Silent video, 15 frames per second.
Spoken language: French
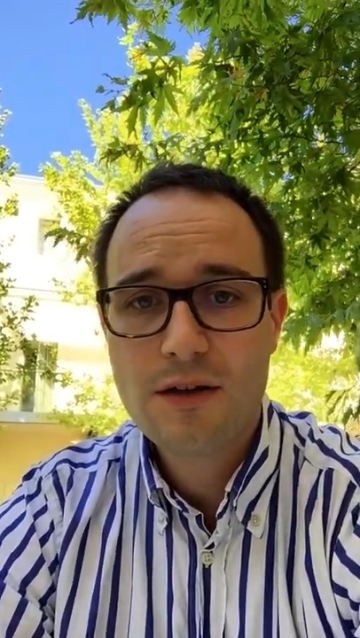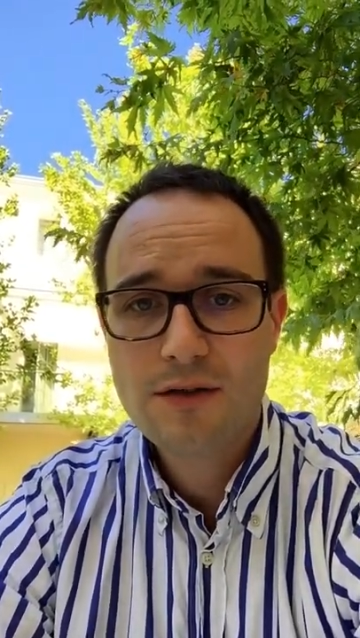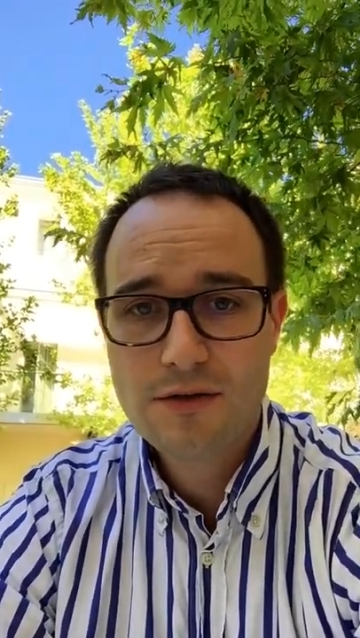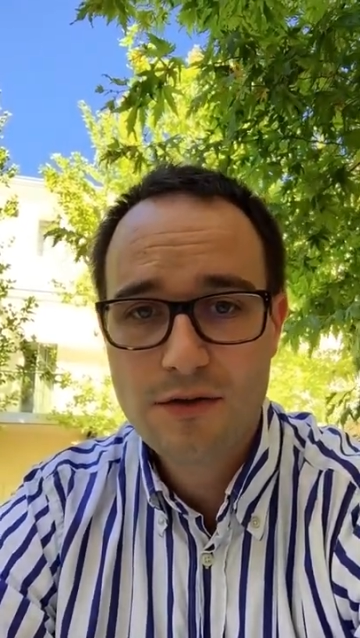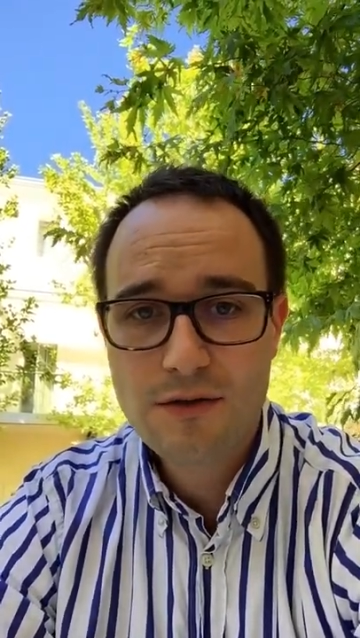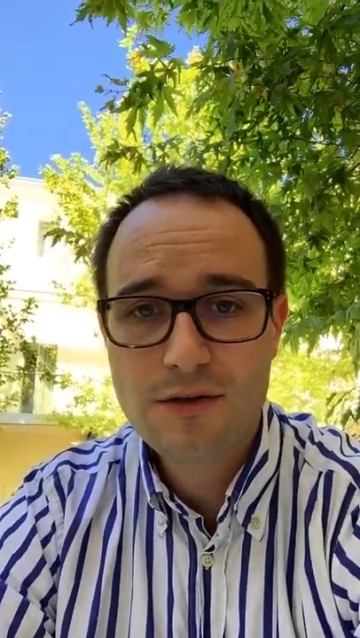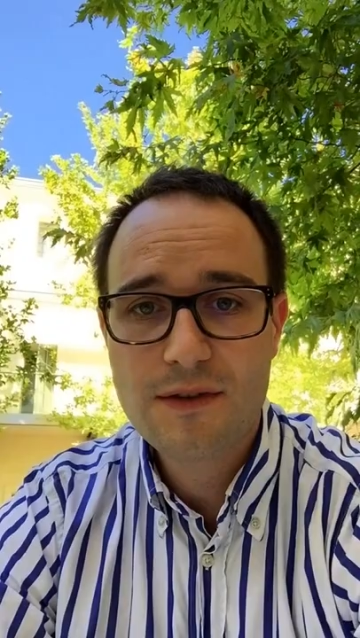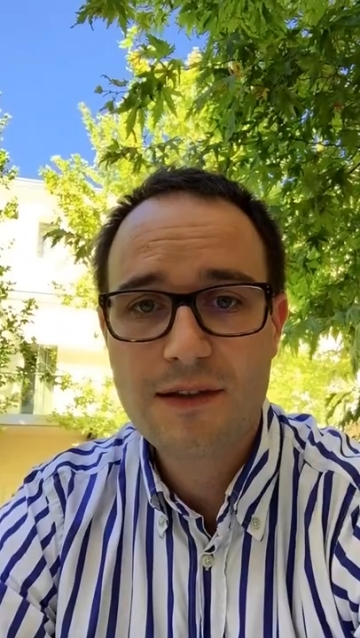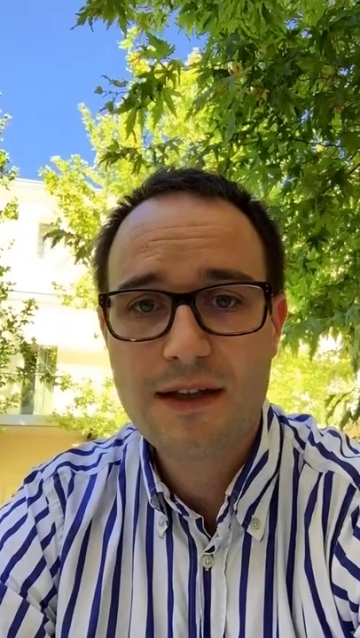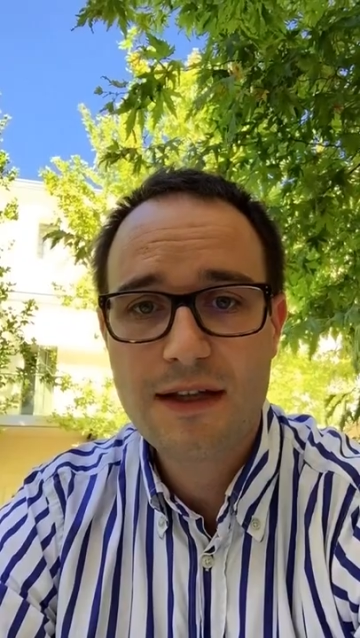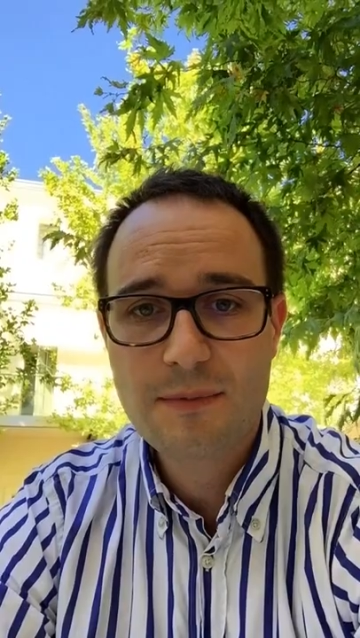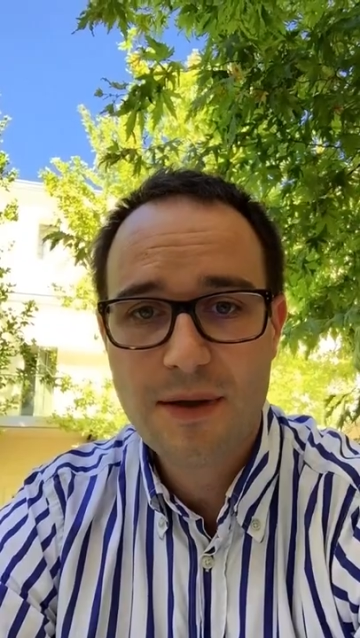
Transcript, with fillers: science et